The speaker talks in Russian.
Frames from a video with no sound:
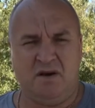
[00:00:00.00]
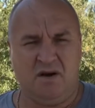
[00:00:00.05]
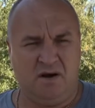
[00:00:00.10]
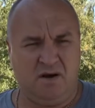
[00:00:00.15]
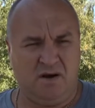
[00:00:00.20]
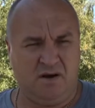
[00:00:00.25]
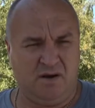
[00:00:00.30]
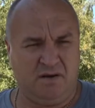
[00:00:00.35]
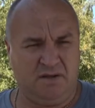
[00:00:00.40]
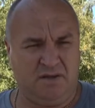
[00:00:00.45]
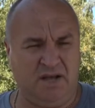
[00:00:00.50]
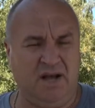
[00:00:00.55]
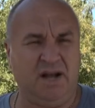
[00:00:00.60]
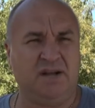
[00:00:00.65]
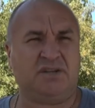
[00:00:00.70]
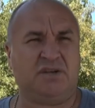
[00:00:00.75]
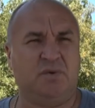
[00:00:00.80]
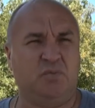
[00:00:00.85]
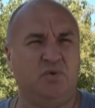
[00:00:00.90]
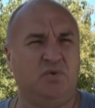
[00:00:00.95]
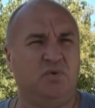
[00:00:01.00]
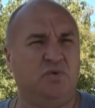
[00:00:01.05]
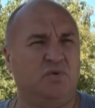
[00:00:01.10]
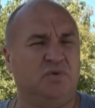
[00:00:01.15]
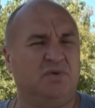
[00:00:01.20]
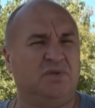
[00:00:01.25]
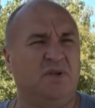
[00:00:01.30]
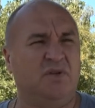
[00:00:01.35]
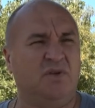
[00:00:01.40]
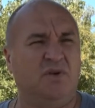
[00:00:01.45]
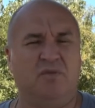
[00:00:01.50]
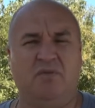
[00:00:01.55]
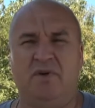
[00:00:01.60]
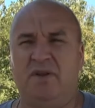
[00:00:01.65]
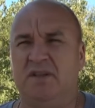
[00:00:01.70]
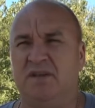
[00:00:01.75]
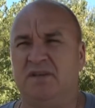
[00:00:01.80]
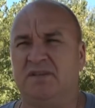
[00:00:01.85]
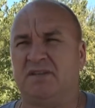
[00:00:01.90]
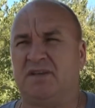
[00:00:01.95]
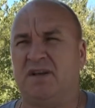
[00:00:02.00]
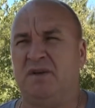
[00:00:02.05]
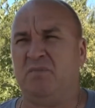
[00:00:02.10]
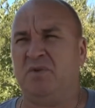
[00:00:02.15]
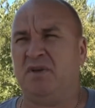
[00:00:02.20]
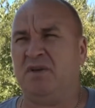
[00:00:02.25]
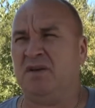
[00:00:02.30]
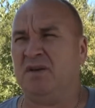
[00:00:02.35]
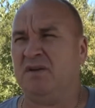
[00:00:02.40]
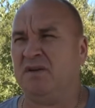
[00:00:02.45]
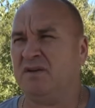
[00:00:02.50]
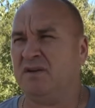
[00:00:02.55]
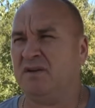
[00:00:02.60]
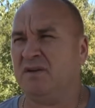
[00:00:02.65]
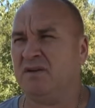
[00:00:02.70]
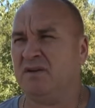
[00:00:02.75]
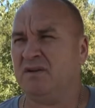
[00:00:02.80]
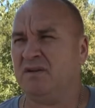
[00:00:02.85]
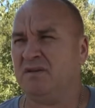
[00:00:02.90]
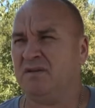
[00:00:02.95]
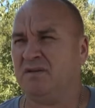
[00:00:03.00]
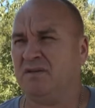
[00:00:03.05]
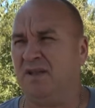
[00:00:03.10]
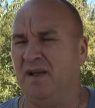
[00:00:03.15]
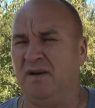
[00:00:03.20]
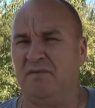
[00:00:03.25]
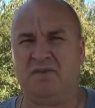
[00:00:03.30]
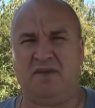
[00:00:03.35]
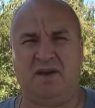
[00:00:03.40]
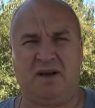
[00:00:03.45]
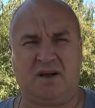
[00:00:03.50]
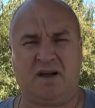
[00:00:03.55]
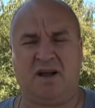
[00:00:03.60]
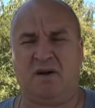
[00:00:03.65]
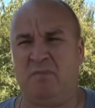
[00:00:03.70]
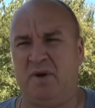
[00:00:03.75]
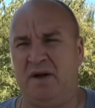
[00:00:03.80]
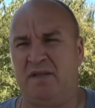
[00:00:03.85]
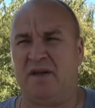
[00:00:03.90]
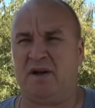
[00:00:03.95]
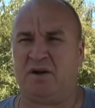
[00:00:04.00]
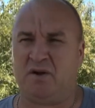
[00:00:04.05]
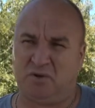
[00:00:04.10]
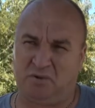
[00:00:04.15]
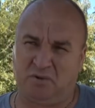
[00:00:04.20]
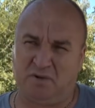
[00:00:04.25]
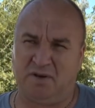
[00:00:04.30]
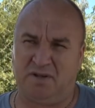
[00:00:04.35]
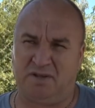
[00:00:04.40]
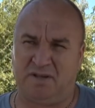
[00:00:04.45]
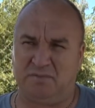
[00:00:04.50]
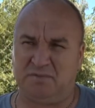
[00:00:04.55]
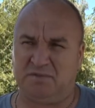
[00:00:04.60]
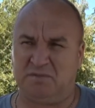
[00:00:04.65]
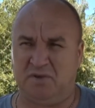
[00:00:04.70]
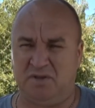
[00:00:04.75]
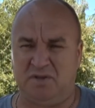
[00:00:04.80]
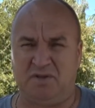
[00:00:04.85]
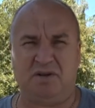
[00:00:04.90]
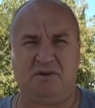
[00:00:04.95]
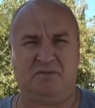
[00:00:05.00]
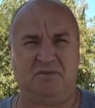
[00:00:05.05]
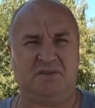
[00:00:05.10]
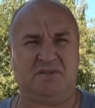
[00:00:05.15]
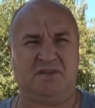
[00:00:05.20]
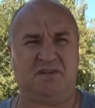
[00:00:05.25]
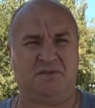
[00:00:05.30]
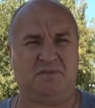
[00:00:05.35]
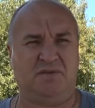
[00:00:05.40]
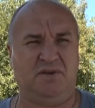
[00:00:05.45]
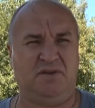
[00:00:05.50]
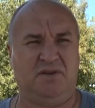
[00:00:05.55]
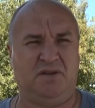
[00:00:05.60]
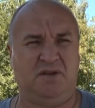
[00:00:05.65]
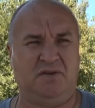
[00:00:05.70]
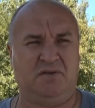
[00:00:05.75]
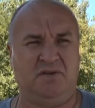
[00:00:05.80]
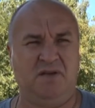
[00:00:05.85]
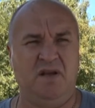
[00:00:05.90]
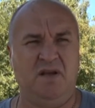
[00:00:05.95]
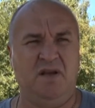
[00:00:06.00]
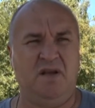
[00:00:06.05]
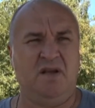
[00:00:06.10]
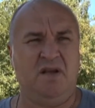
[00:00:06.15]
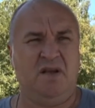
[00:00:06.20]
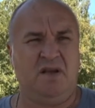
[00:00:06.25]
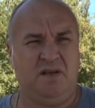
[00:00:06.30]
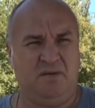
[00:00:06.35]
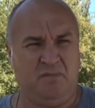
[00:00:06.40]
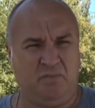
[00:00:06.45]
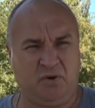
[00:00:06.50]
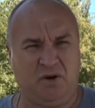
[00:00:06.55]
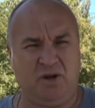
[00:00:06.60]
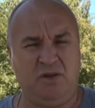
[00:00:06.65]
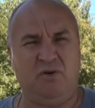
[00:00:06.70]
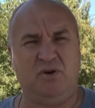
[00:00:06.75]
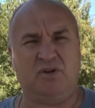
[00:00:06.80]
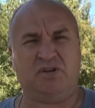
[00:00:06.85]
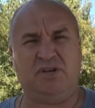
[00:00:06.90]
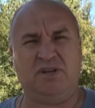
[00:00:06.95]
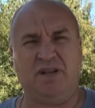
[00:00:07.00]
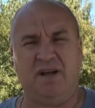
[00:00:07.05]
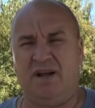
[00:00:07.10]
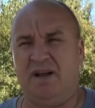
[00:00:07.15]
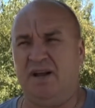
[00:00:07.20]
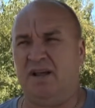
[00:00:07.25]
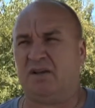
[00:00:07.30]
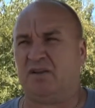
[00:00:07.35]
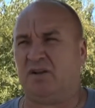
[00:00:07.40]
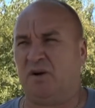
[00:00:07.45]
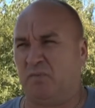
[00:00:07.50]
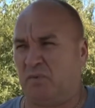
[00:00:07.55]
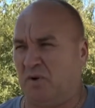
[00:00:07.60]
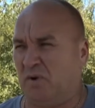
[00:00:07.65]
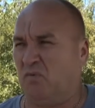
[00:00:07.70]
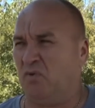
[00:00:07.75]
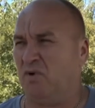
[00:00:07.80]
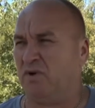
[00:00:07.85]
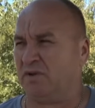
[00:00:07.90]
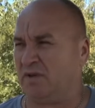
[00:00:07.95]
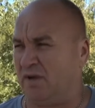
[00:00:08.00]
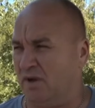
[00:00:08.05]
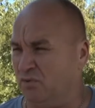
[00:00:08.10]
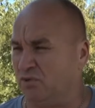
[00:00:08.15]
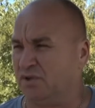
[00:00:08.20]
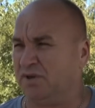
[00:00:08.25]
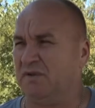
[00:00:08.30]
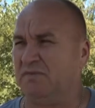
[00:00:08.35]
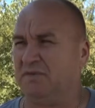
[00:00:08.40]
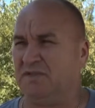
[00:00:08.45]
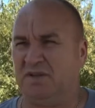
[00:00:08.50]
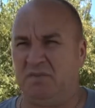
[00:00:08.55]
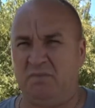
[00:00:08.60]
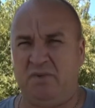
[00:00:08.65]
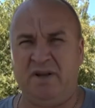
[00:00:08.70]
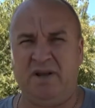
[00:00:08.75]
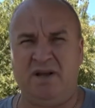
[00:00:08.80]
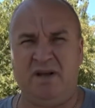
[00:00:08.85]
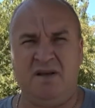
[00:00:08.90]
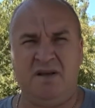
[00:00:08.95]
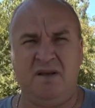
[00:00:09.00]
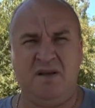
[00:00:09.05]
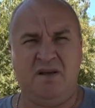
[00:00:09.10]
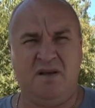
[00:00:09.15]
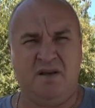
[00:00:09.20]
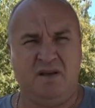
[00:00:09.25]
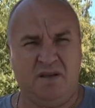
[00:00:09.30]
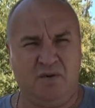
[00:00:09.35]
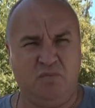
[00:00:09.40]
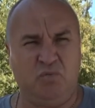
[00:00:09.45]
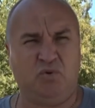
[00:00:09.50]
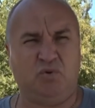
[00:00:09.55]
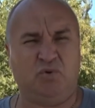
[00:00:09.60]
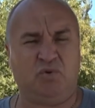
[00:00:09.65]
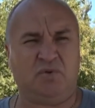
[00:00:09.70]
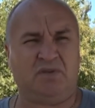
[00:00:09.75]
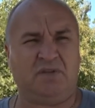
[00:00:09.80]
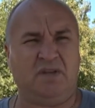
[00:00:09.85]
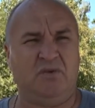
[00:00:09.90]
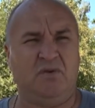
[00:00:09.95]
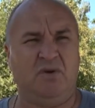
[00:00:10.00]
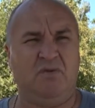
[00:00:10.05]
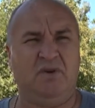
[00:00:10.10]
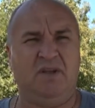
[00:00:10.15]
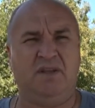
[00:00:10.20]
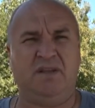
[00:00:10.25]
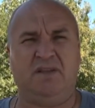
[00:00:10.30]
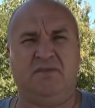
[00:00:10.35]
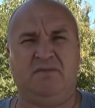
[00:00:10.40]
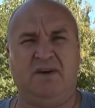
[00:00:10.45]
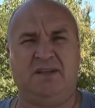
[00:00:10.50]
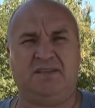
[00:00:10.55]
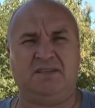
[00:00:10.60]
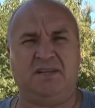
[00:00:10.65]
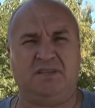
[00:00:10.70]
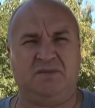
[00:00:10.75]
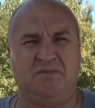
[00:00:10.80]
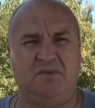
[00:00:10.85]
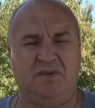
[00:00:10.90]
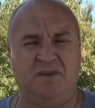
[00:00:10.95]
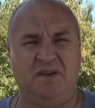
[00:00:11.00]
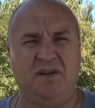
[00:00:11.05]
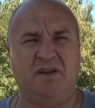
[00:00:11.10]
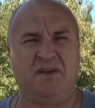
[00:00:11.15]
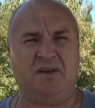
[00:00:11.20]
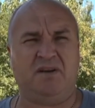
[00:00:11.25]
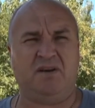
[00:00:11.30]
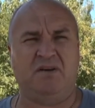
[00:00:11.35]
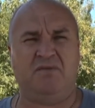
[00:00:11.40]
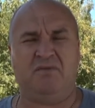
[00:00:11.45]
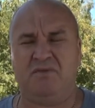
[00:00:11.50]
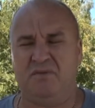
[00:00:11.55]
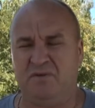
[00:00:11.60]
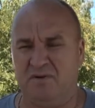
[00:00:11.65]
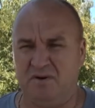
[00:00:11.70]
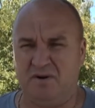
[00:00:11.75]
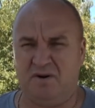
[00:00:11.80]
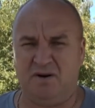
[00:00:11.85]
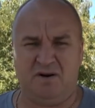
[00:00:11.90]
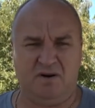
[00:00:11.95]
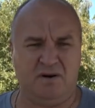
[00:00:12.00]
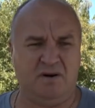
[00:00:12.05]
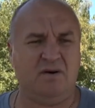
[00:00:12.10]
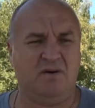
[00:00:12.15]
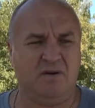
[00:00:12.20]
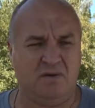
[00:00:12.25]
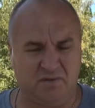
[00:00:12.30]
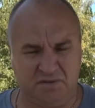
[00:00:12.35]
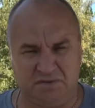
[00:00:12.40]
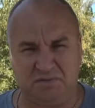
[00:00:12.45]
Э, дальше будут установлены скамьи на, в тех карманах, которые там смонтированы, заасфальтировали. Проложена электропроводка уже в земле и будут установлены 20 светильников,